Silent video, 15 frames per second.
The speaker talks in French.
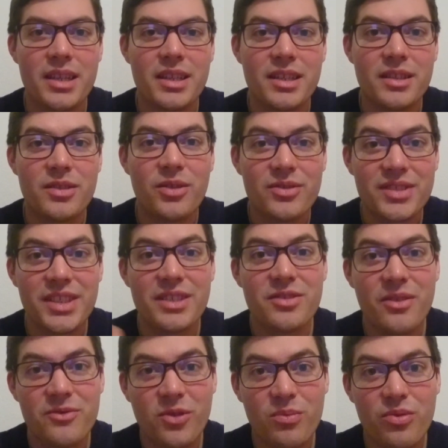Et dans
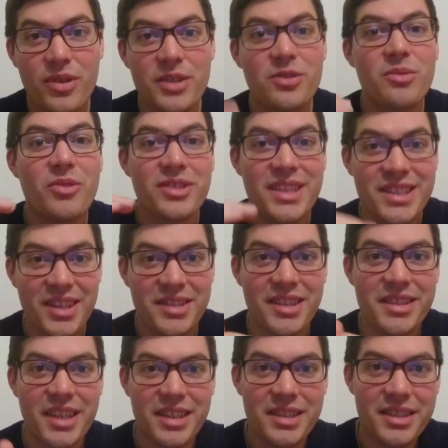ces offres d'emploi, ils demandaient
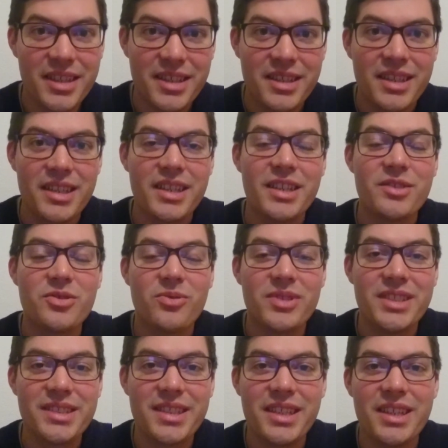certaines qualités. Et ils ont
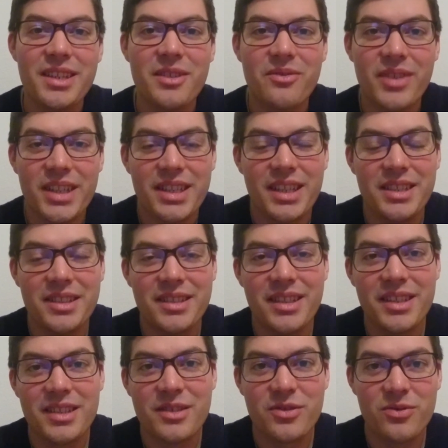listé les 20
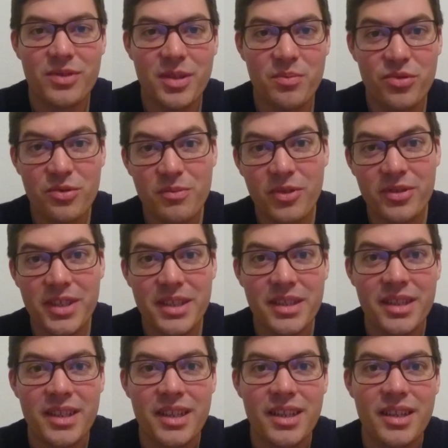qualités qui sont les plus
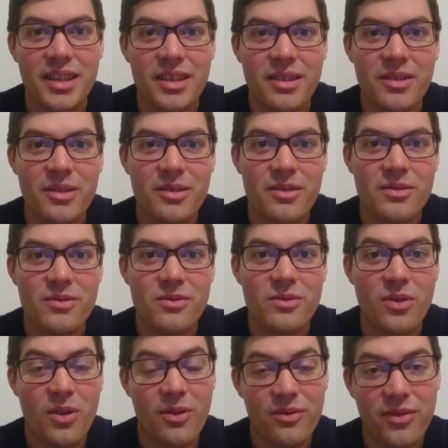demandées euh,
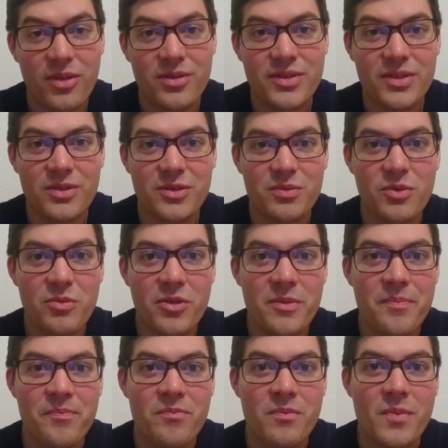en France en ce
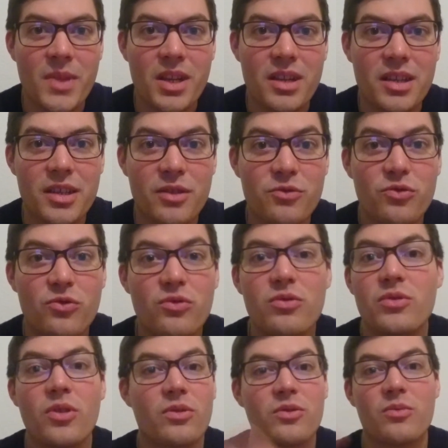moment. Et du
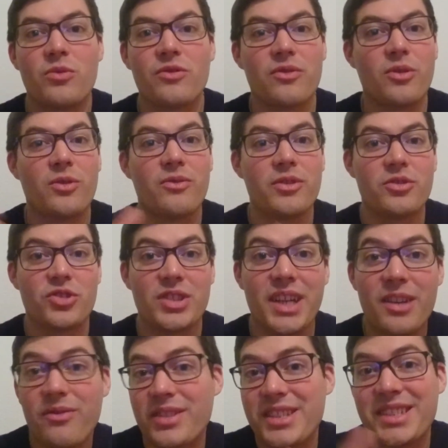coup, dans, le monde francophone en
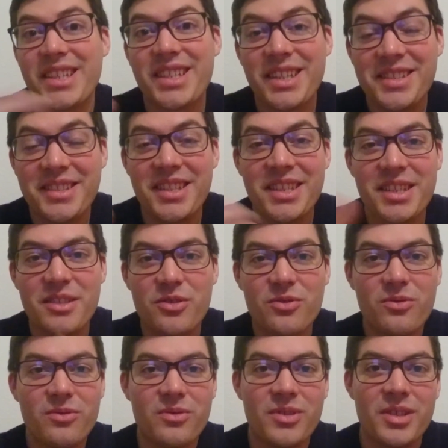général, c'est des qualités qui
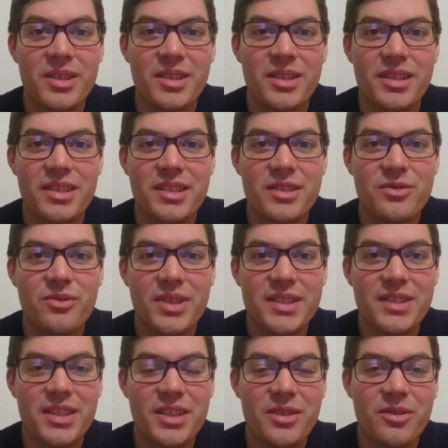sont, qui sont
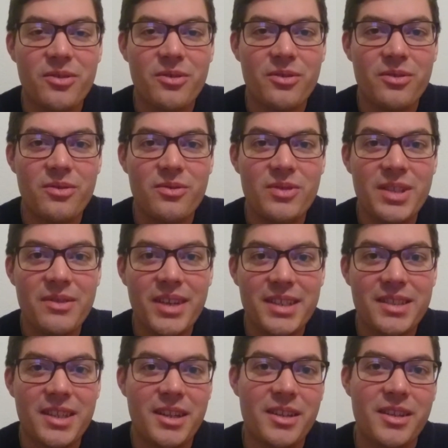assez
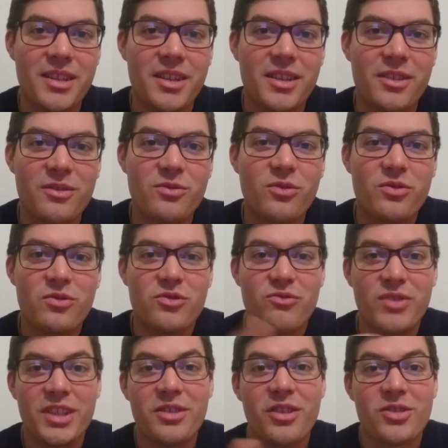universelles. Donc je
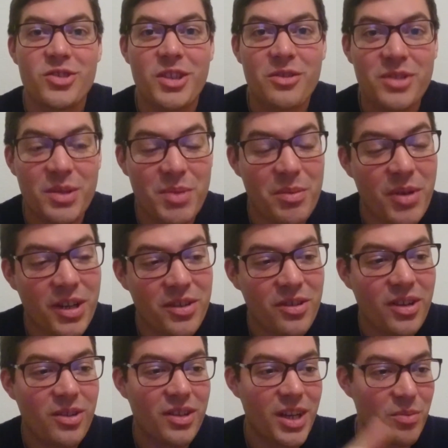vous les donne, je ne les connais pas par
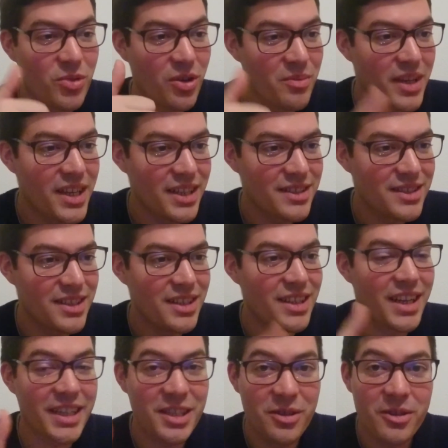cœur. Alors la première, c'est
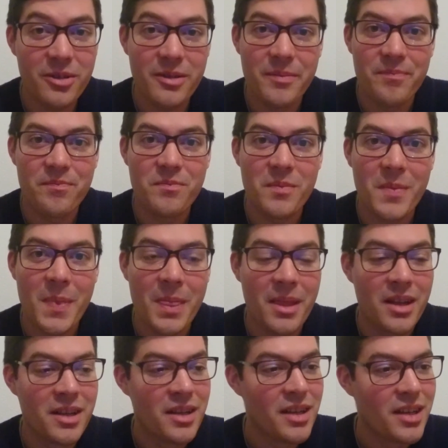la rigueur.
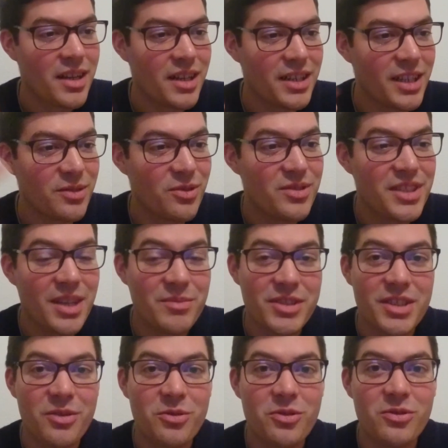La deuxième,
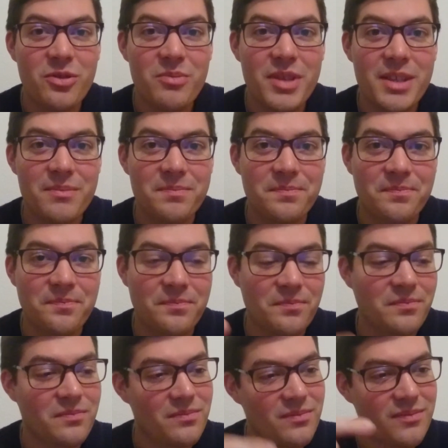c'est l'autonomie.
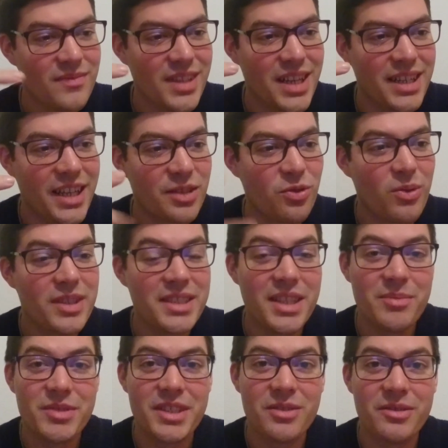La
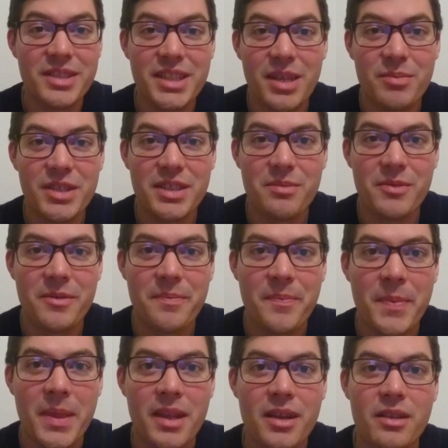troisième, c'est le dynamisme.
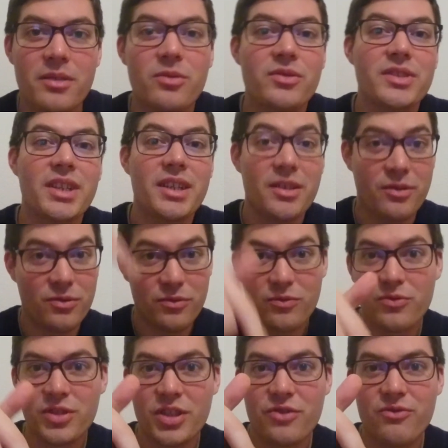Donc ça, euh,
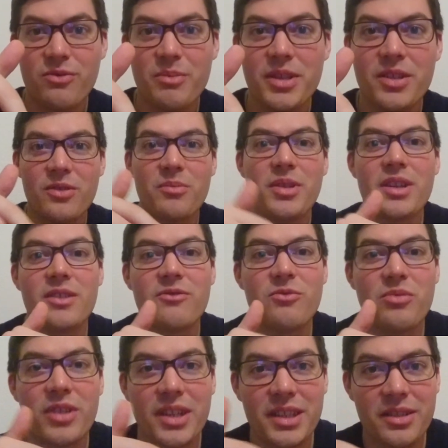tout ça, je vous le en bas, hein, vous
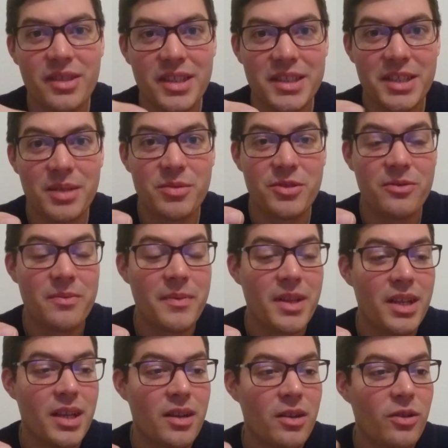pouvez regarder dans la description.
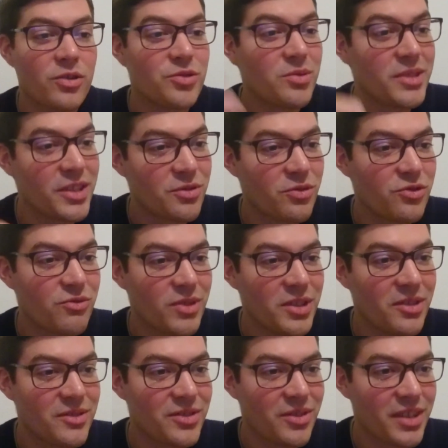Ensuite, les autres, je vous les
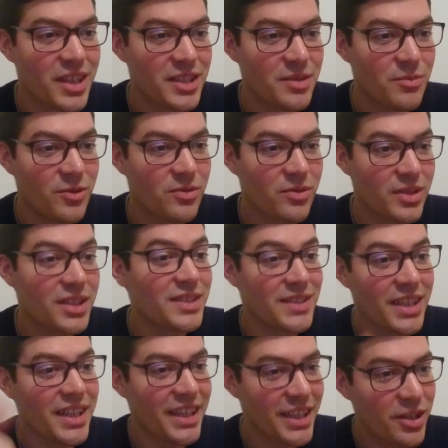donne sans le classement. Donc
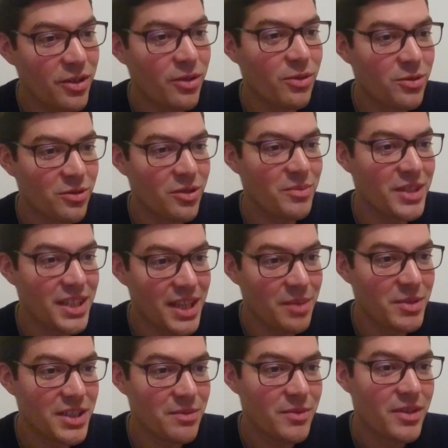c'était rigueur, autonomie,
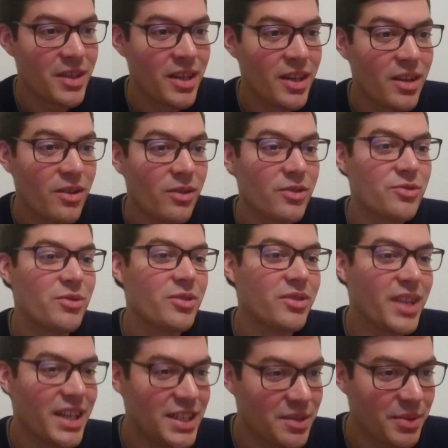dynamisme. Ensuite,
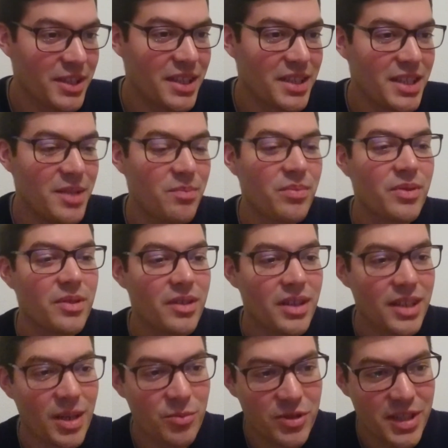on a esprit d'équipe,
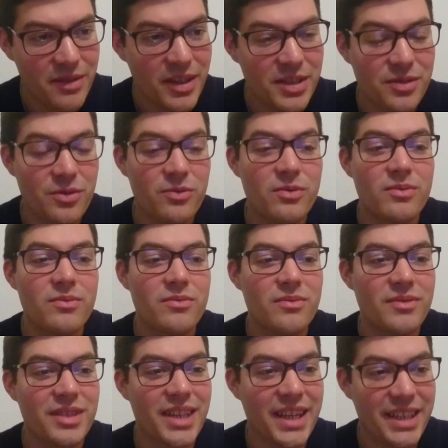la motivation,
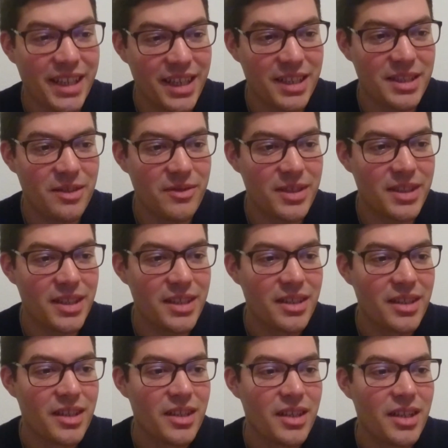la créativité,
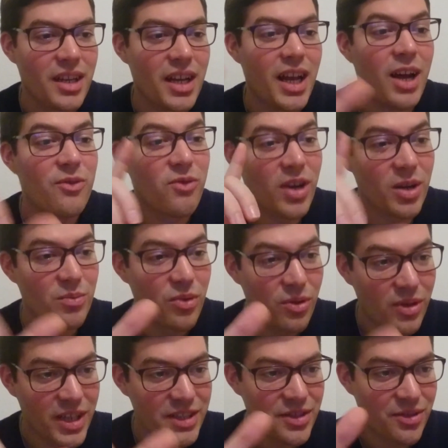avoir un
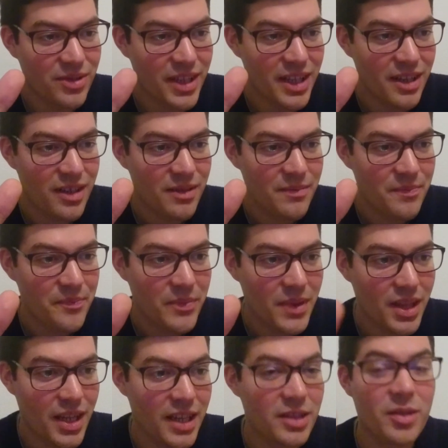bon relationnel,
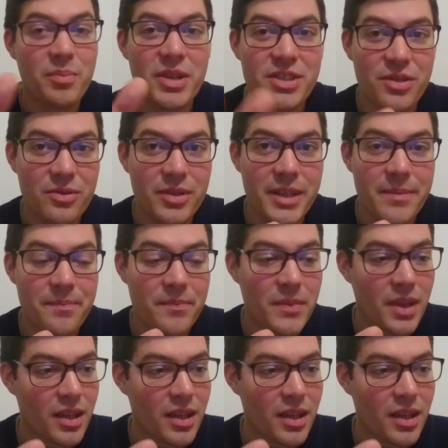être passionné,